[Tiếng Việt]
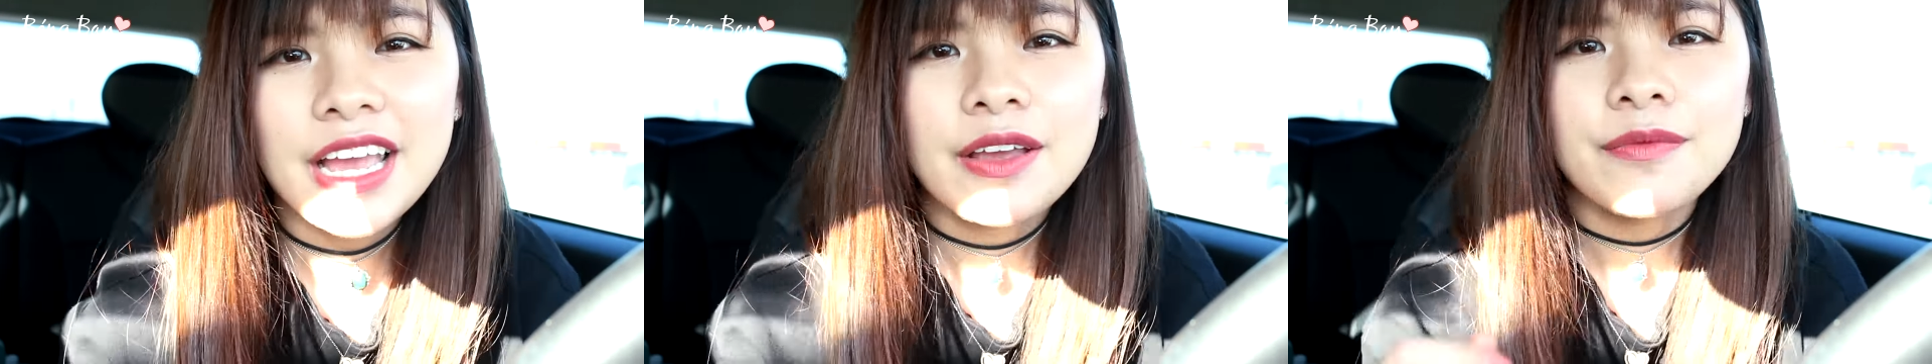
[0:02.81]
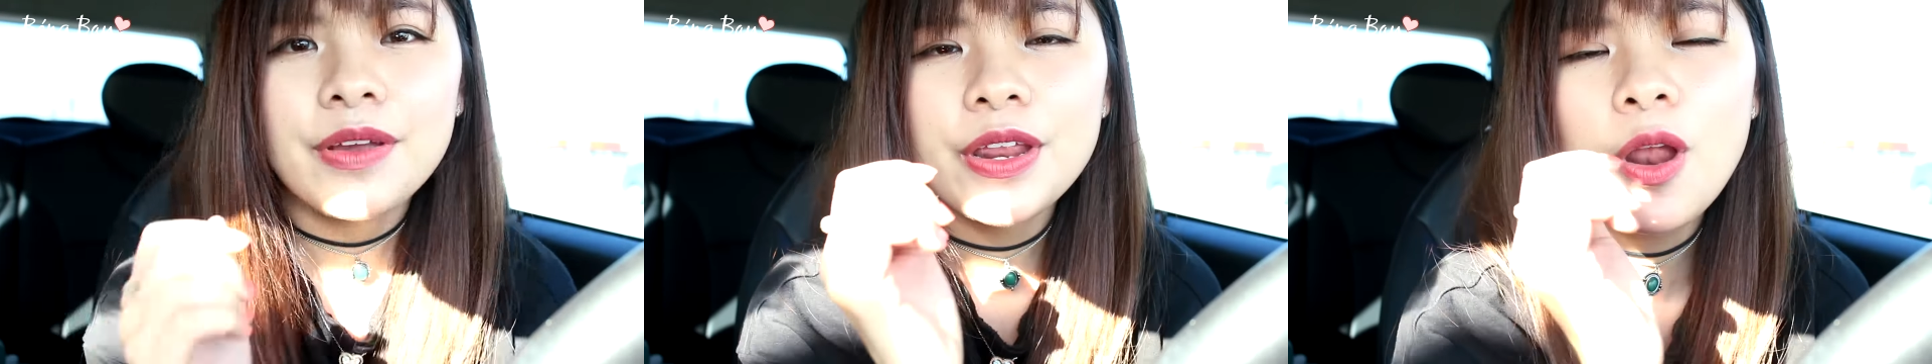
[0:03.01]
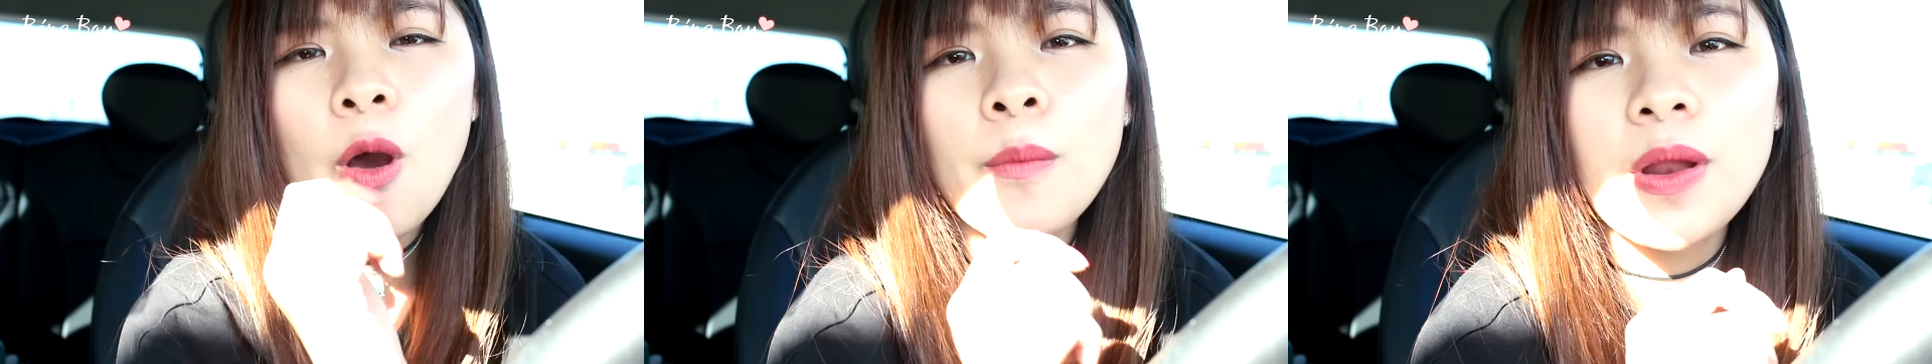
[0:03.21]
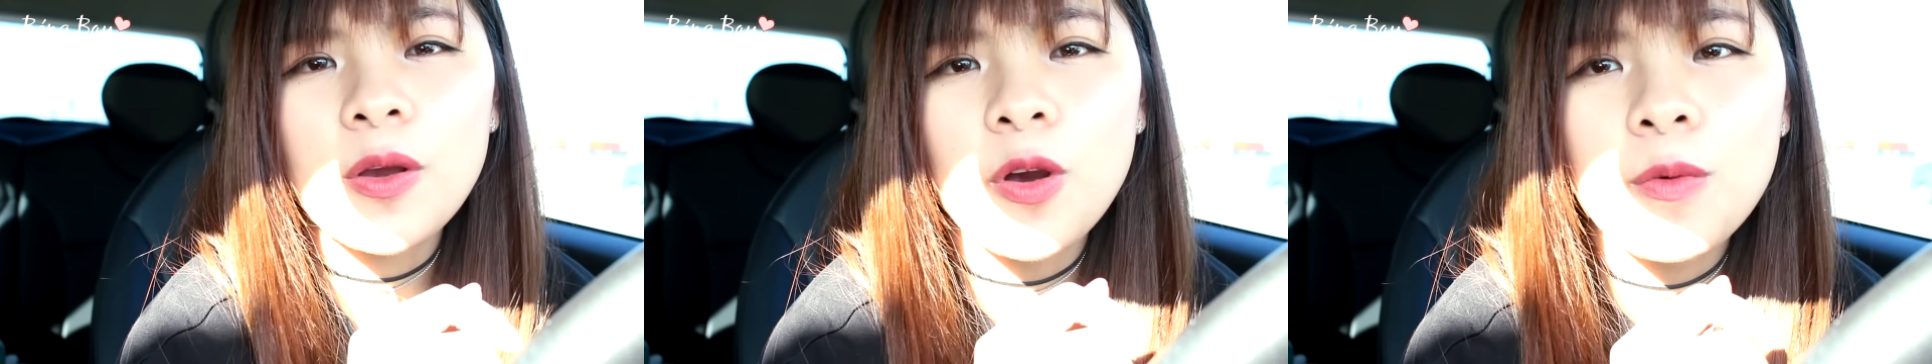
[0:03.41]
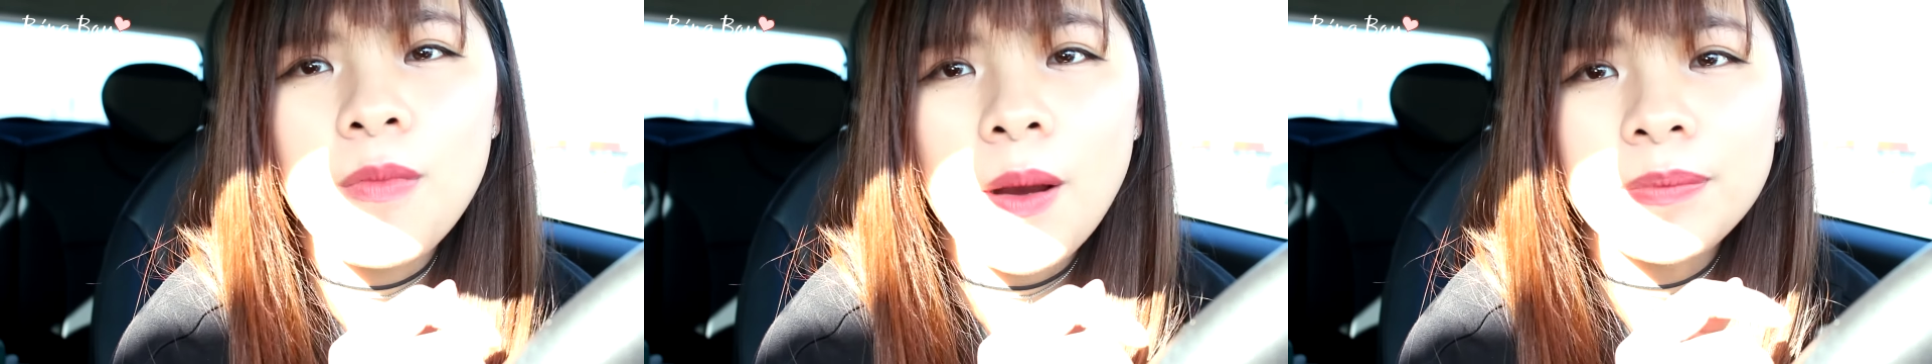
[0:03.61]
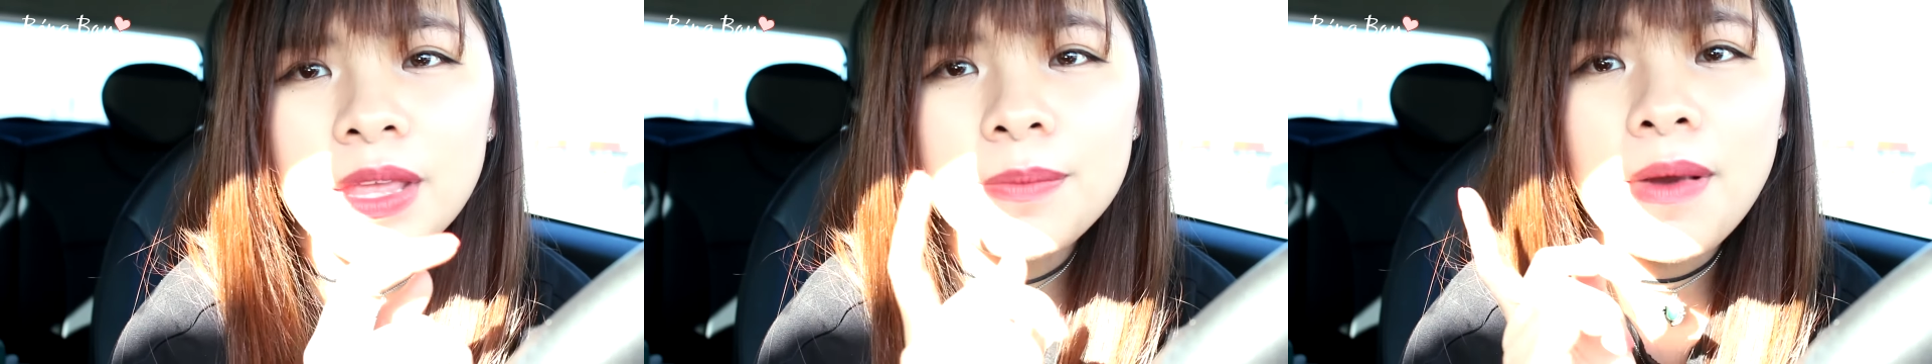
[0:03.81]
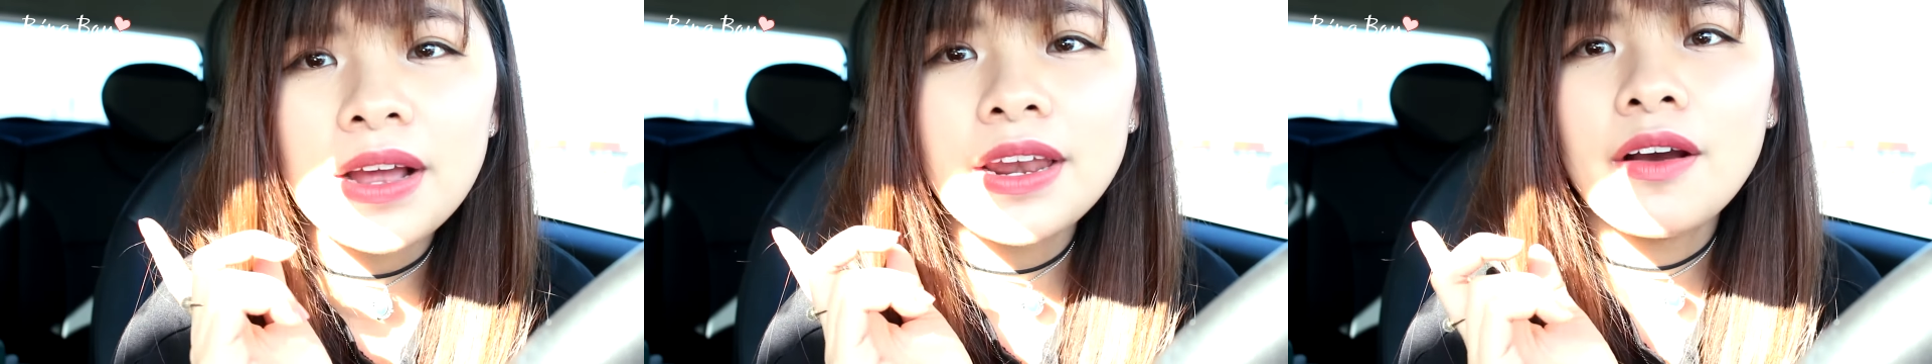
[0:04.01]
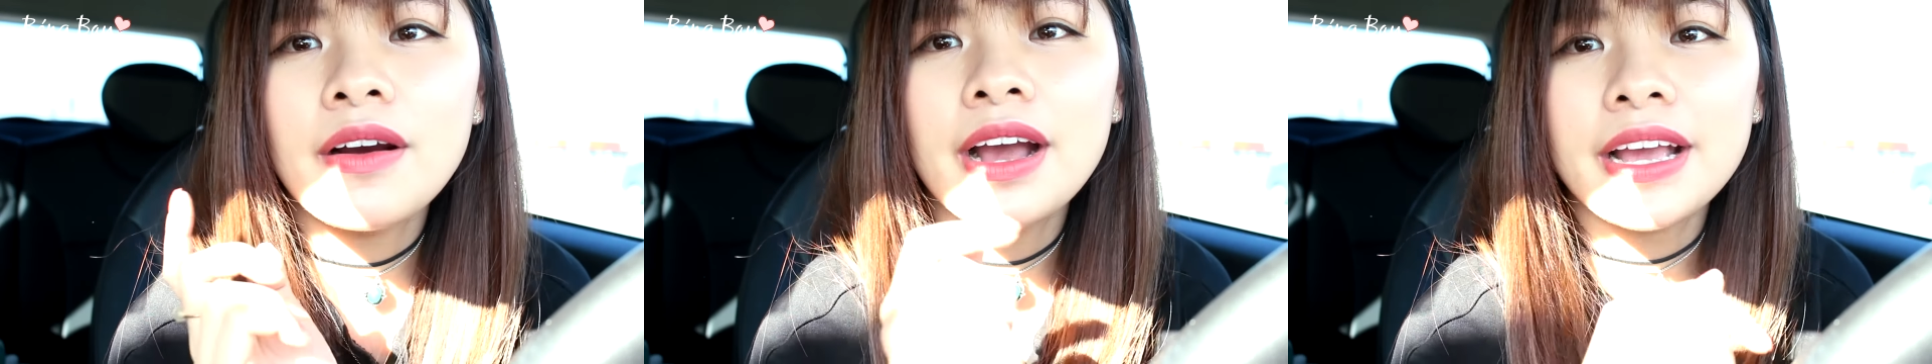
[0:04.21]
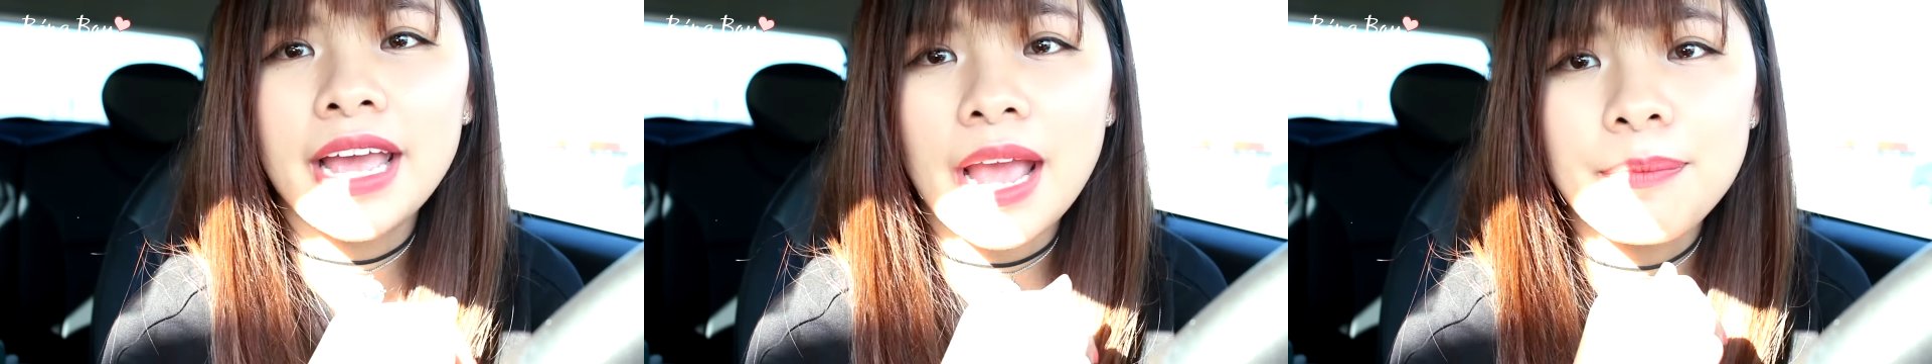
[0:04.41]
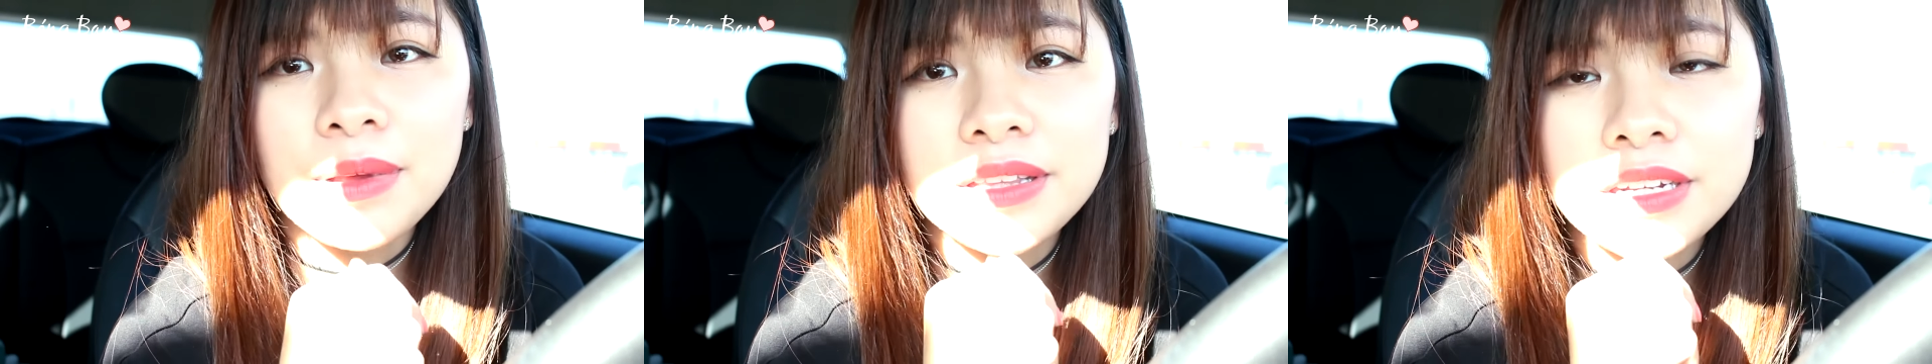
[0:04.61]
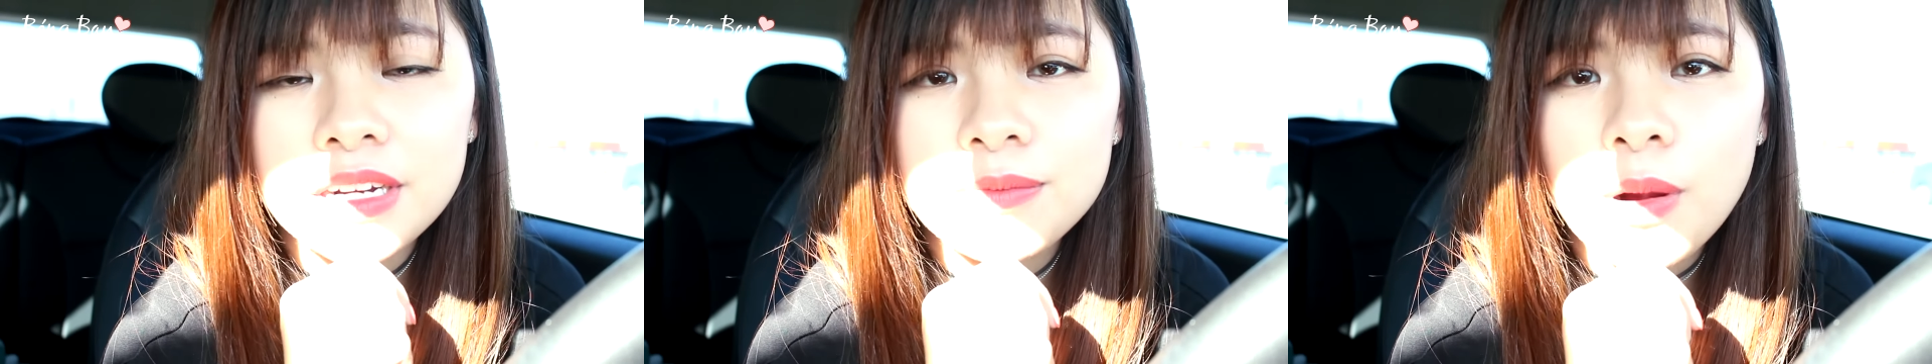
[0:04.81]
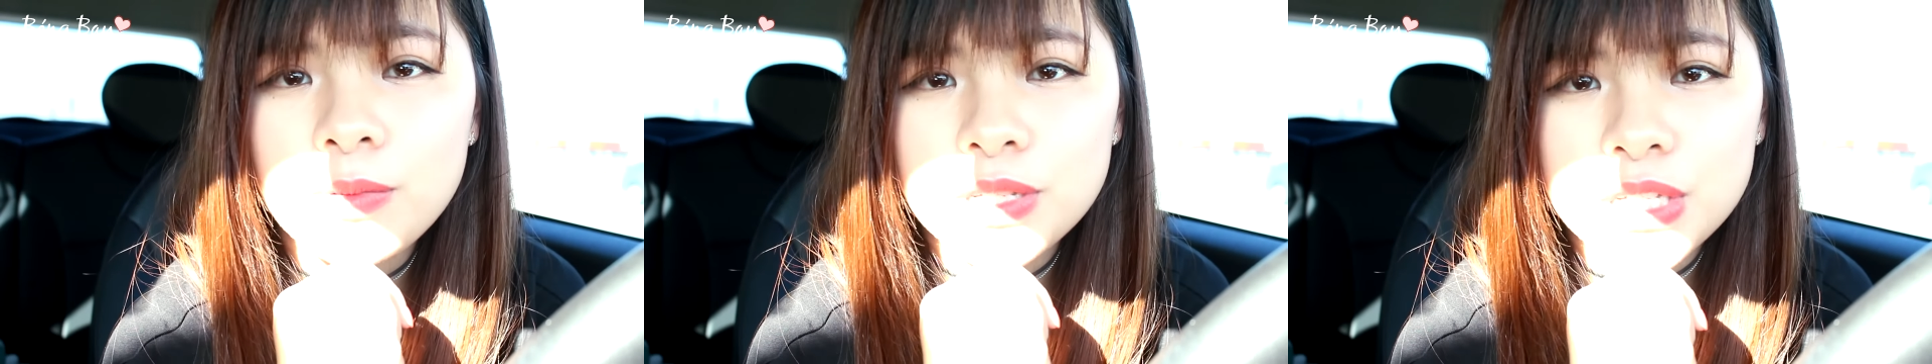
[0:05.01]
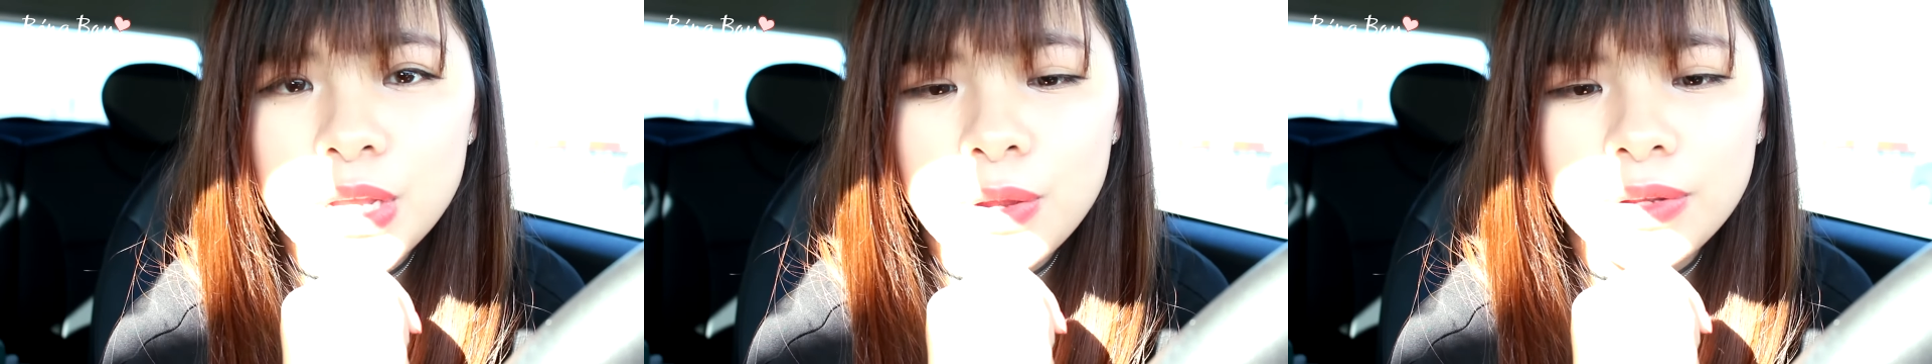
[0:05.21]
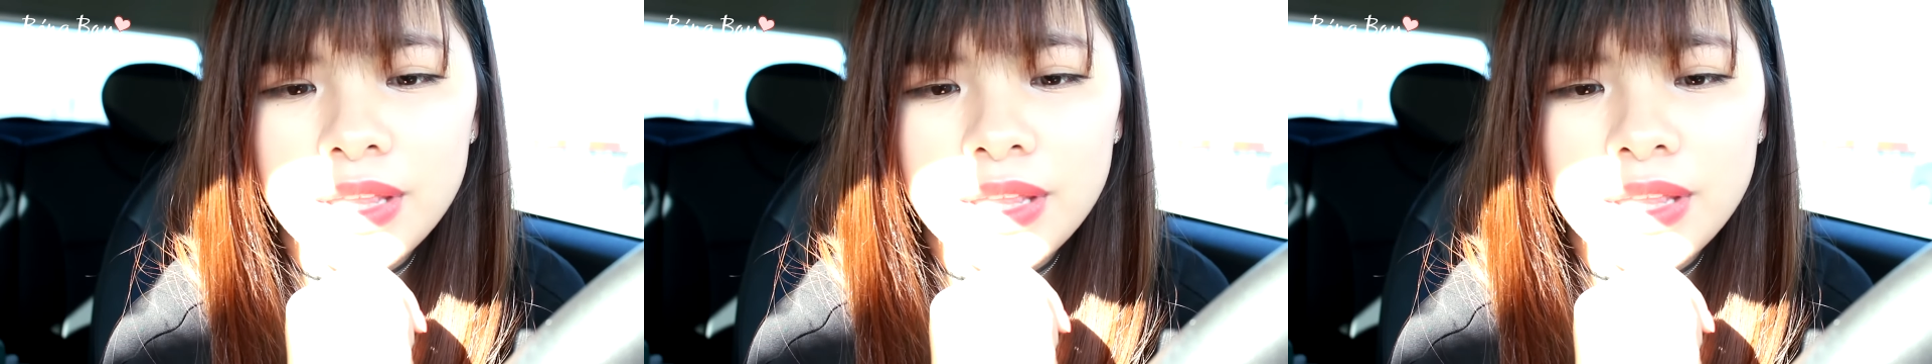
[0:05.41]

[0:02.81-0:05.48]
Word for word: Video hôm nay của Bóng thì bắt đầu hơi khác bình thường một xíu